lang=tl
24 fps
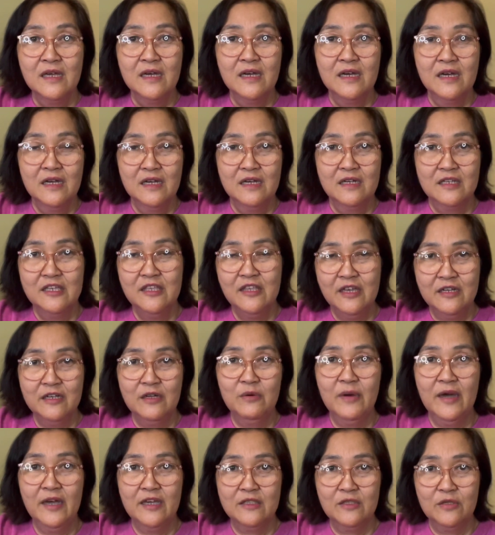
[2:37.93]
uh,
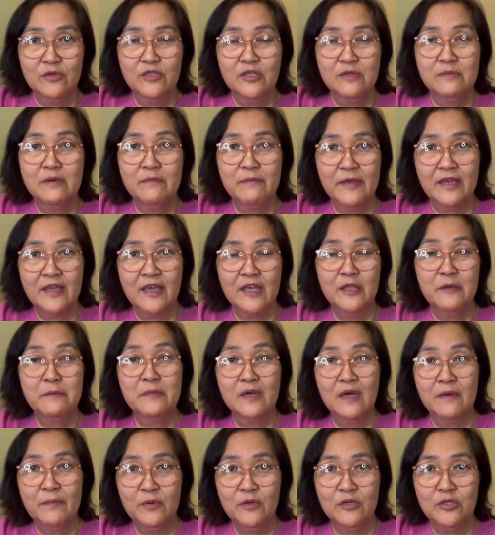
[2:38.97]
ginagawa ito na mamake ng
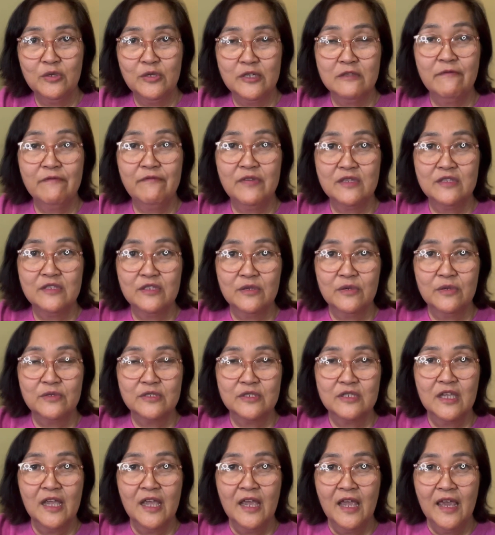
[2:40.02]
mga photo at
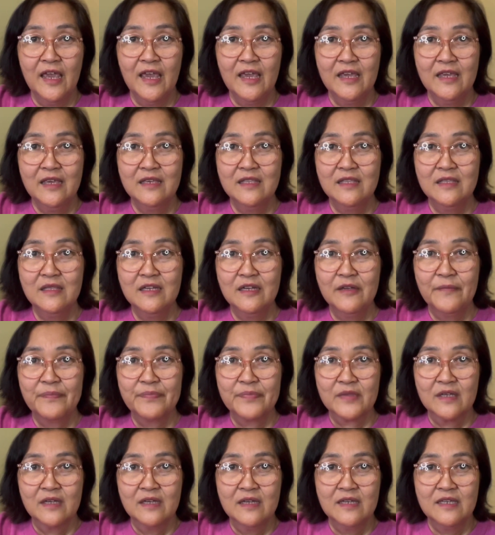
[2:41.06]
videos. And
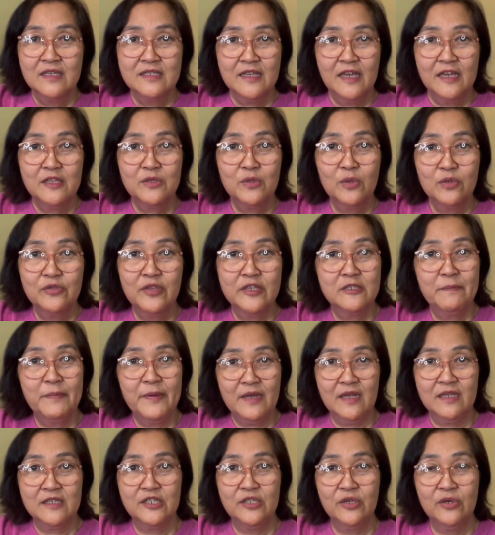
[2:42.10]
isa itong
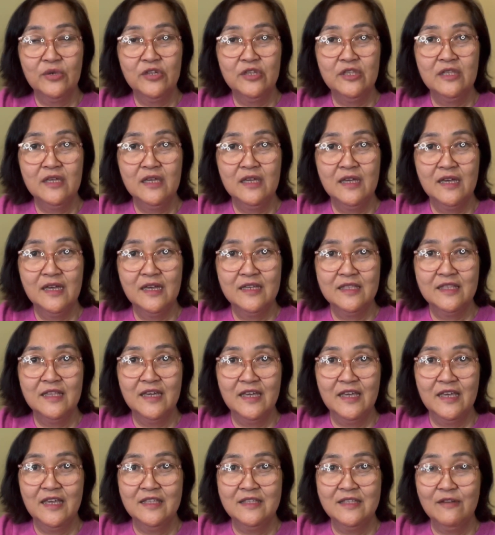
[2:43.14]
desperasyon at
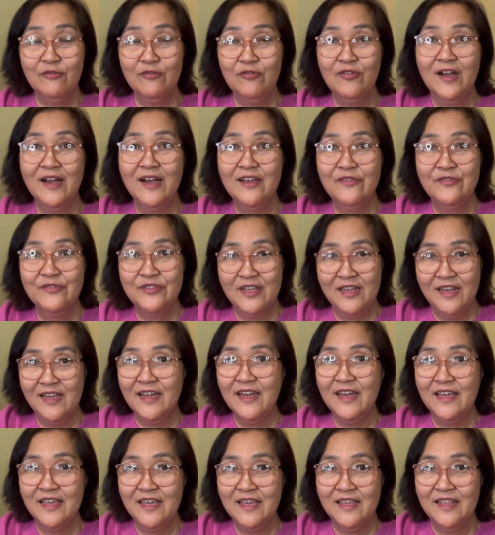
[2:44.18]
nakikita kung gaano
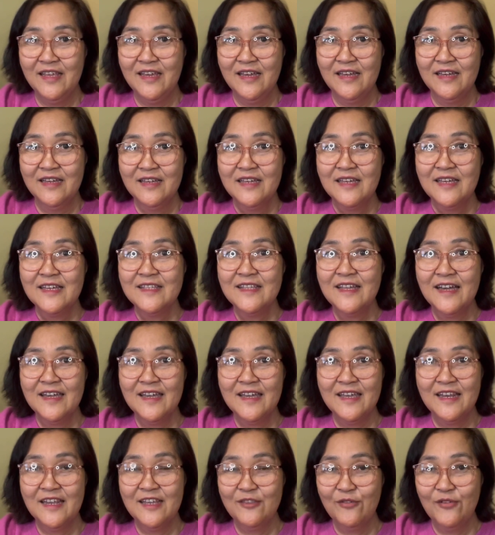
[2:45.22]
sila kahina
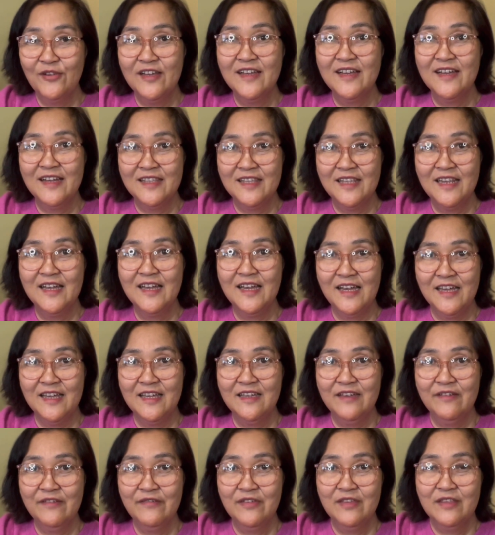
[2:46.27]
dahil ito lang ang kanilang
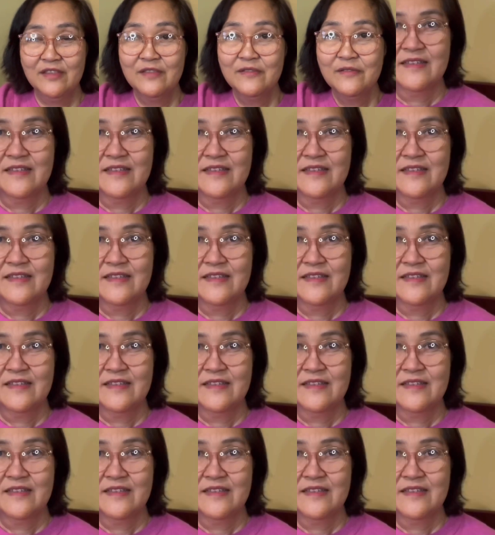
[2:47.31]
kayang gawin.